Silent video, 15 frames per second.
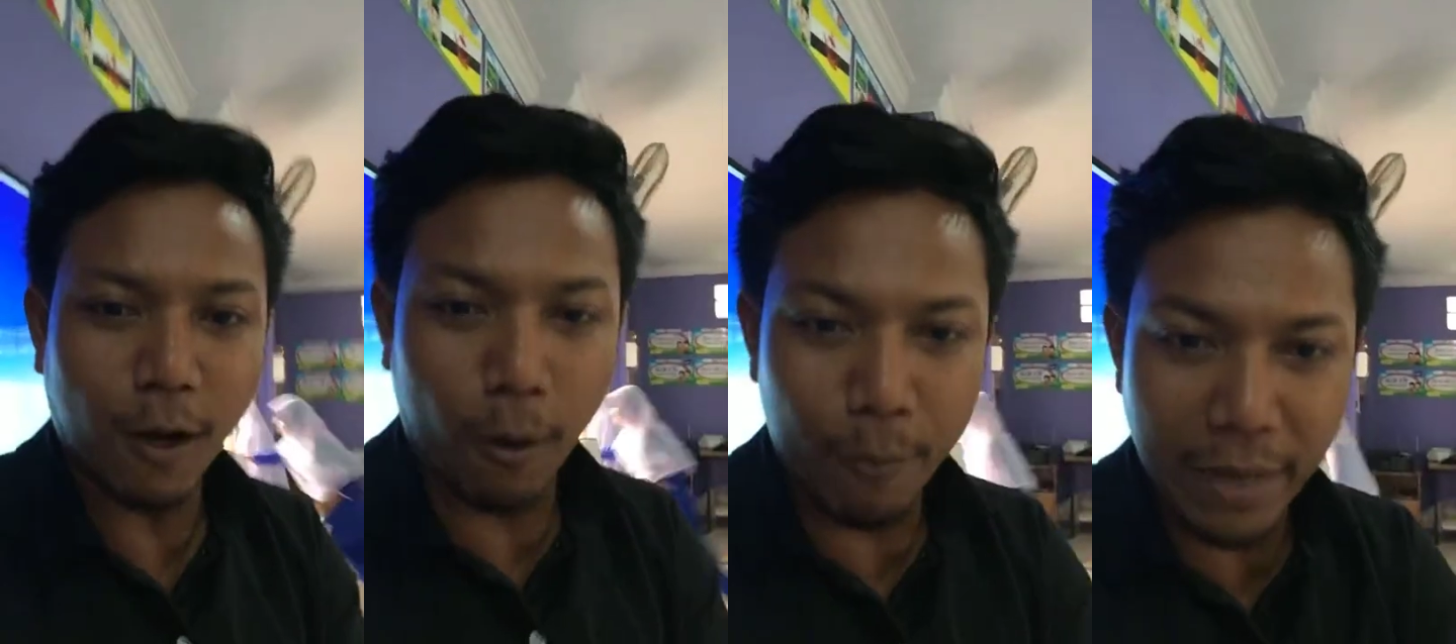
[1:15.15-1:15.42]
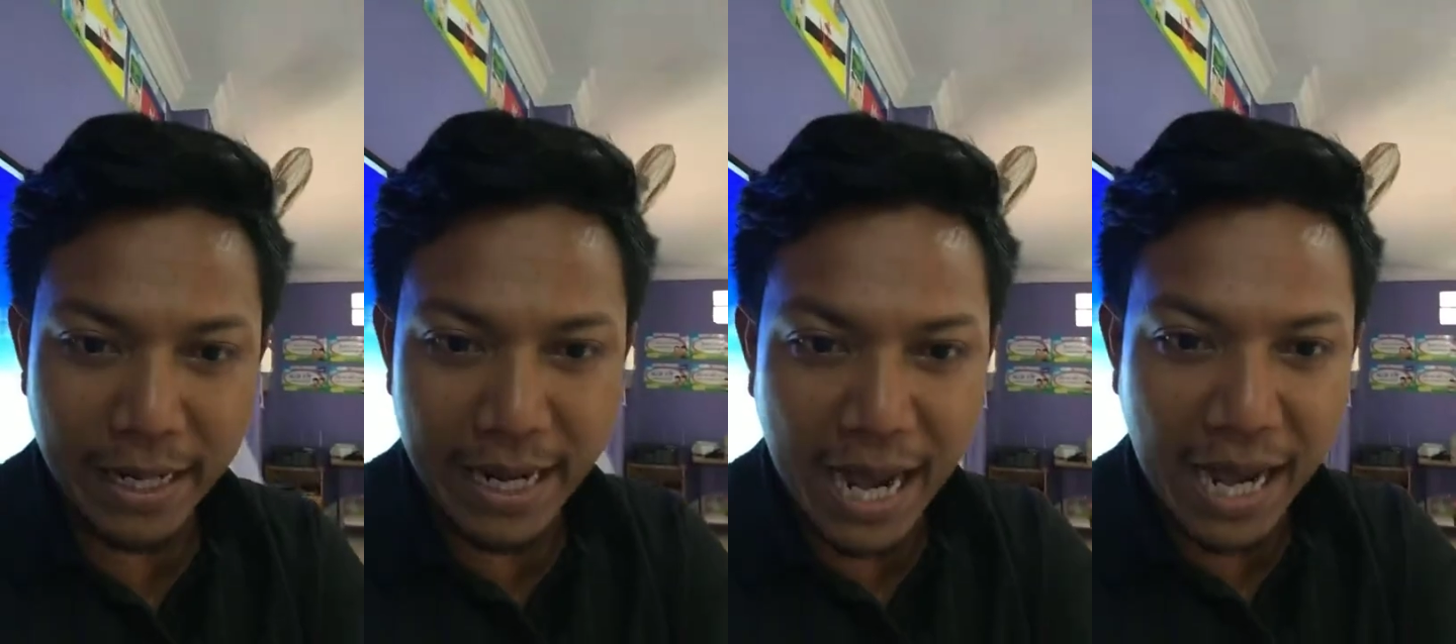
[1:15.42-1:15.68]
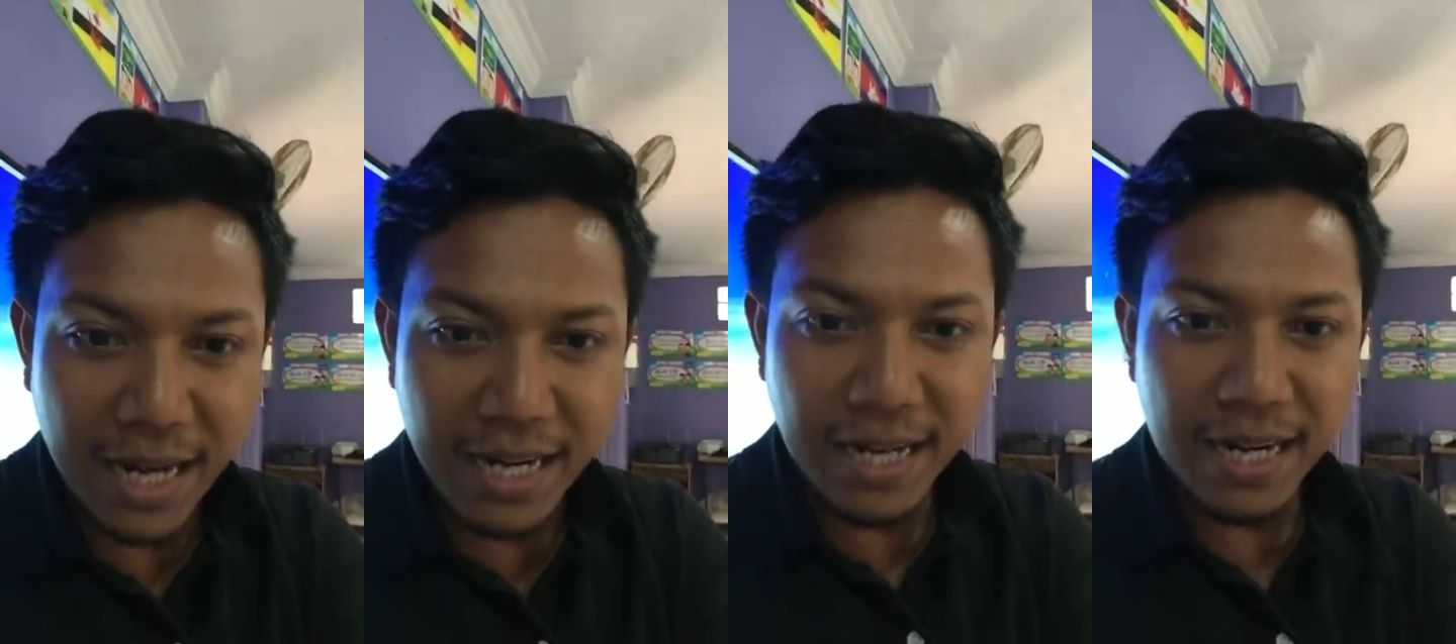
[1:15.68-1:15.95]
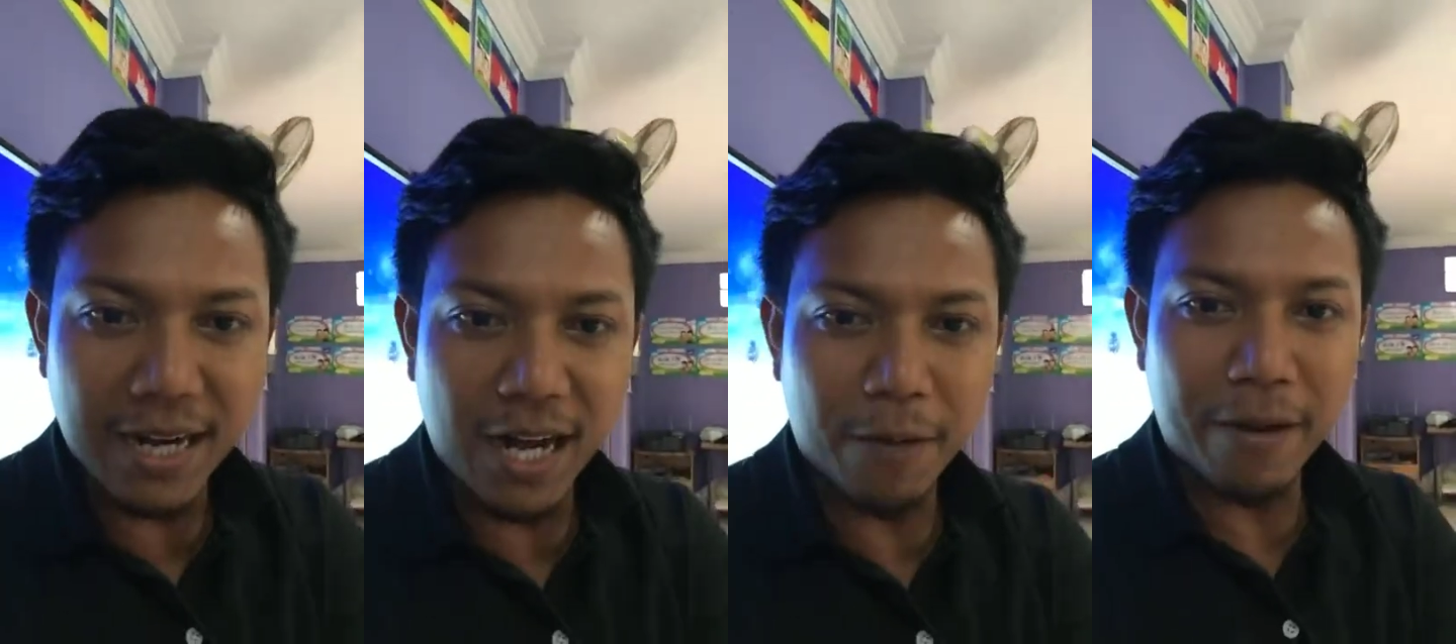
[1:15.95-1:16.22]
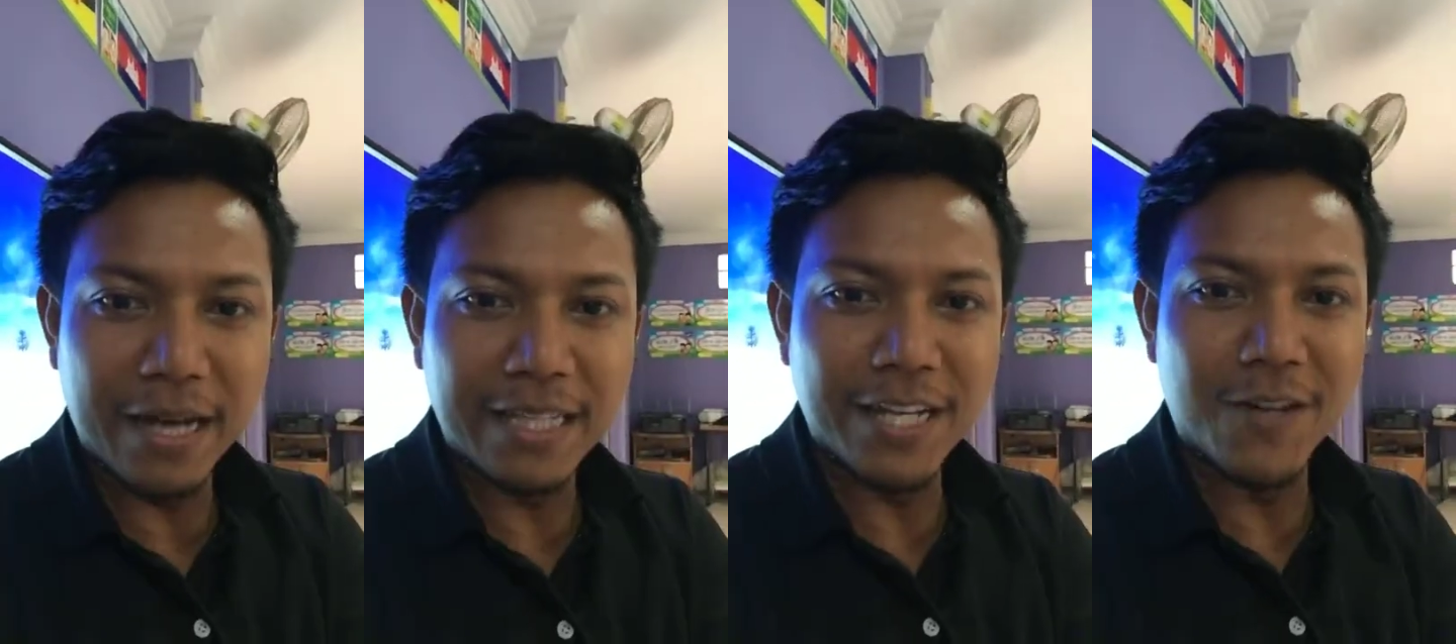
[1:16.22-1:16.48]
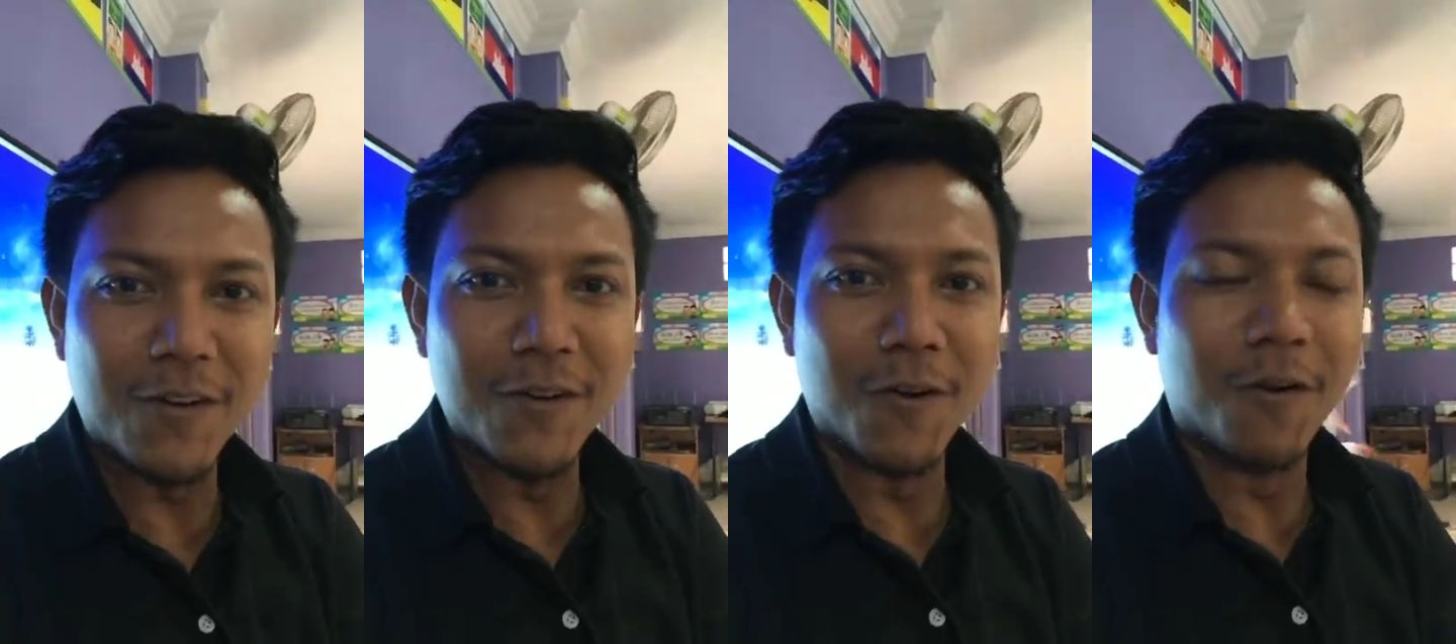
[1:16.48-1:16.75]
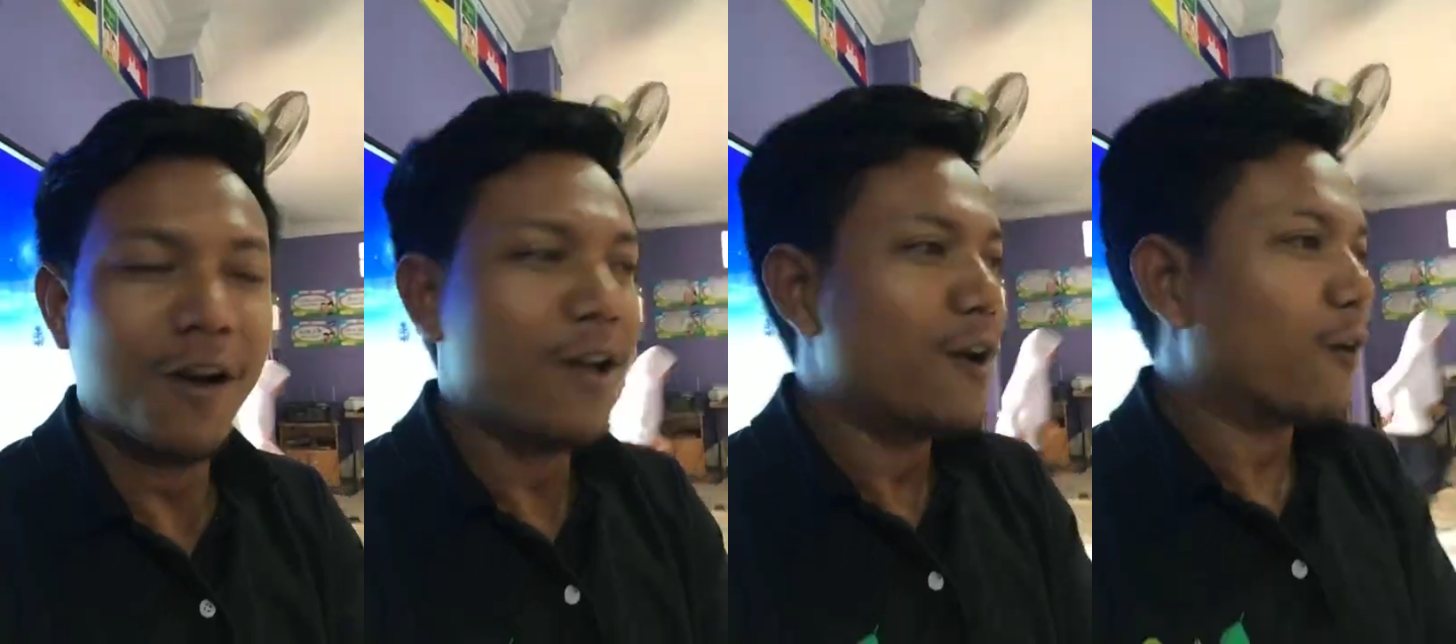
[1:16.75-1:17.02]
คอมเมนต์ได้เลยนะครับใครที่ดูอยู่